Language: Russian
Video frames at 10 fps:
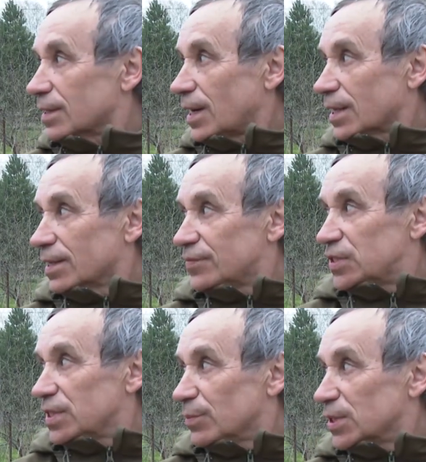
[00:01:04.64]
как и
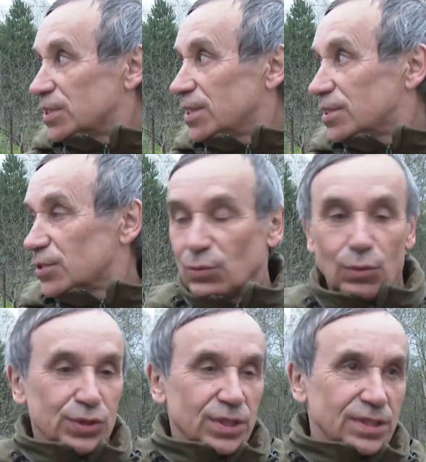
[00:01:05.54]
все мы здесь,
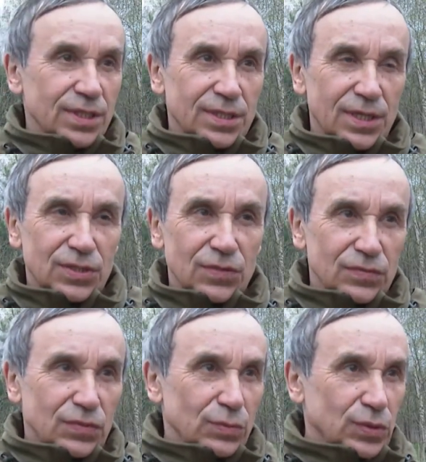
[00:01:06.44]
очень
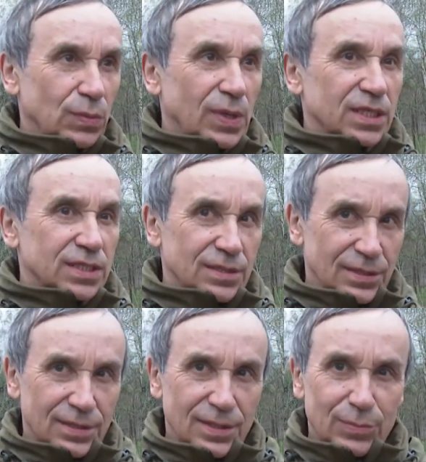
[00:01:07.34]
заинтересован в том, чтобы газ
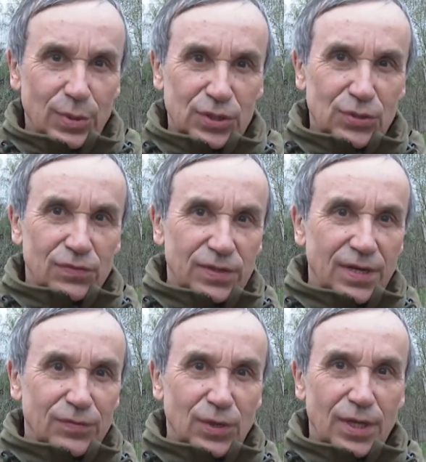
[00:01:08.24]
пришел в
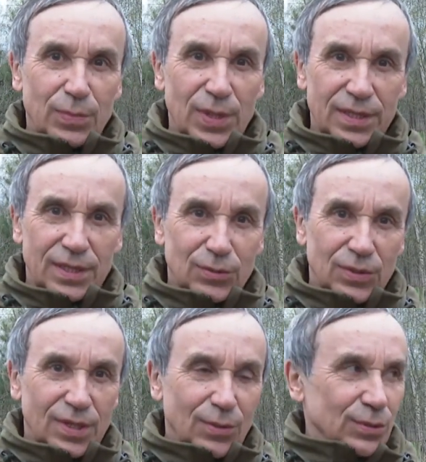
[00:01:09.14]
деревню Хрипань,
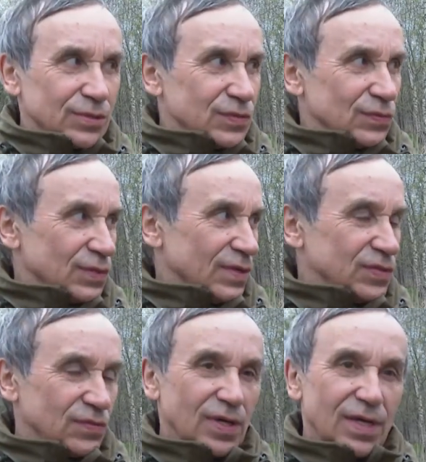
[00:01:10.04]
которая находится всего на
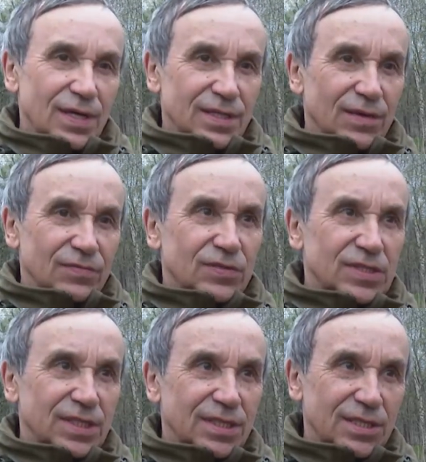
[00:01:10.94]
все там
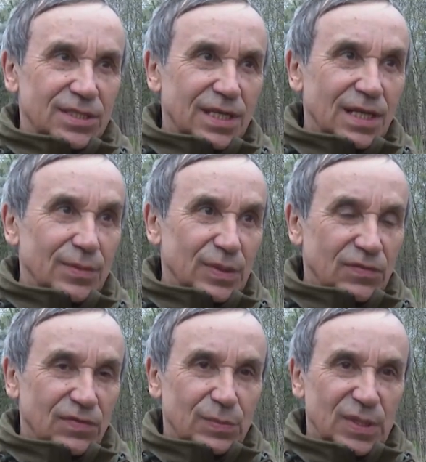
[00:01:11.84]
20-30
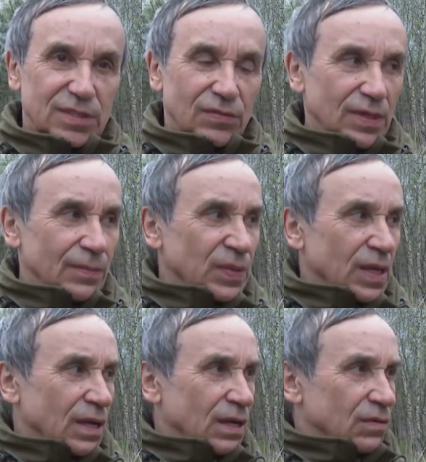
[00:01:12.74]
километров от Москвы.
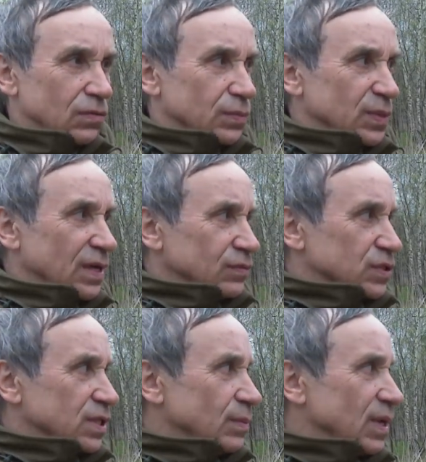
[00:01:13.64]
Вот. Мы давно
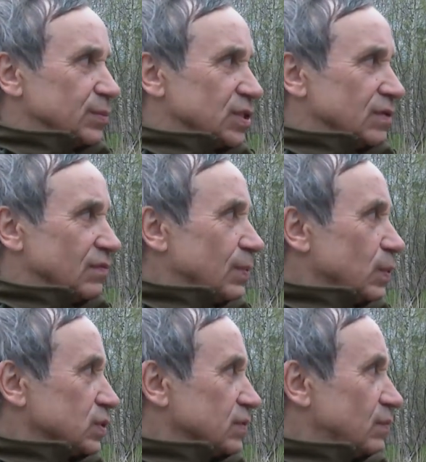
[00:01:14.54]
занимаемся этим
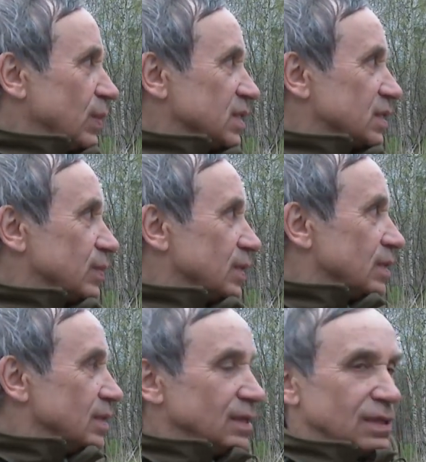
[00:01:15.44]
вопросом, в принципе.
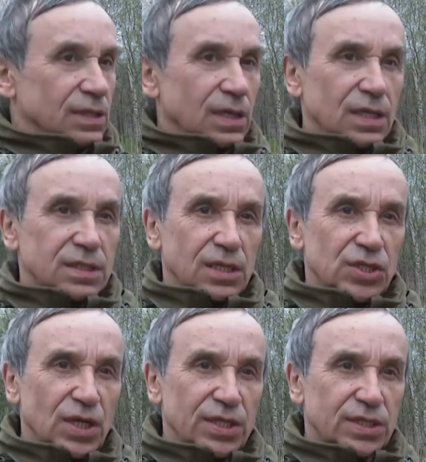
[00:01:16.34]
Не раз встречались